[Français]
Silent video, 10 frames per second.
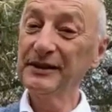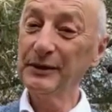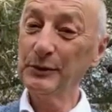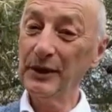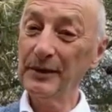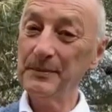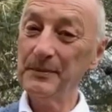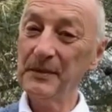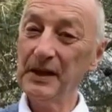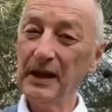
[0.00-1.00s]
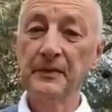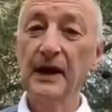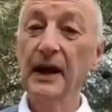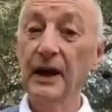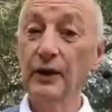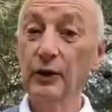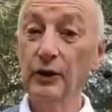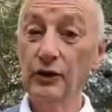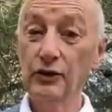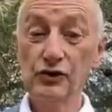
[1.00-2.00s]
merci à toi.
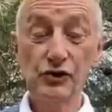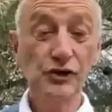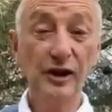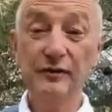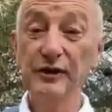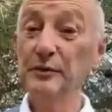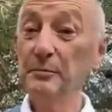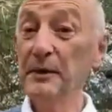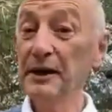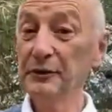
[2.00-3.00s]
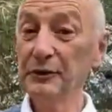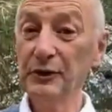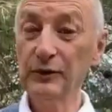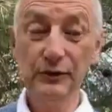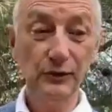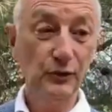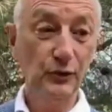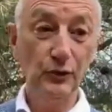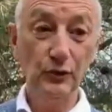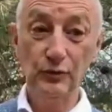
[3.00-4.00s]
Alors, je t'invite maintenant
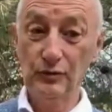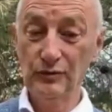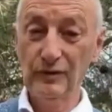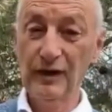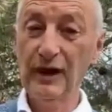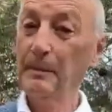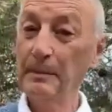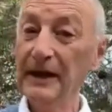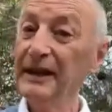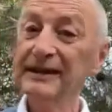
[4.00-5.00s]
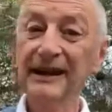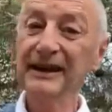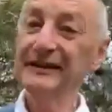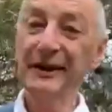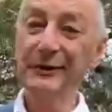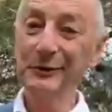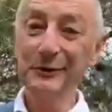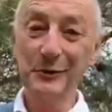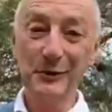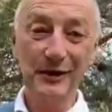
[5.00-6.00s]
que la paix est à
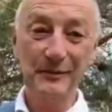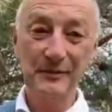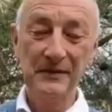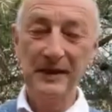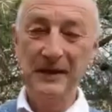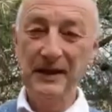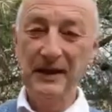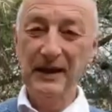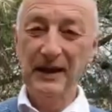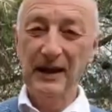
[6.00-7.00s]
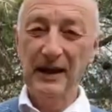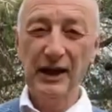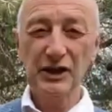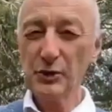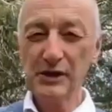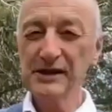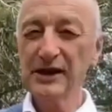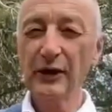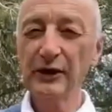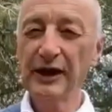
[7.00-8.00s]
l'intérieur de toi, à
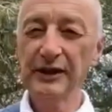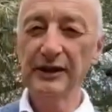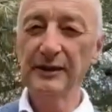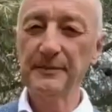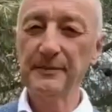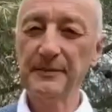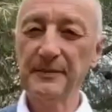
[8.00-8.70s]
choisir un cahier.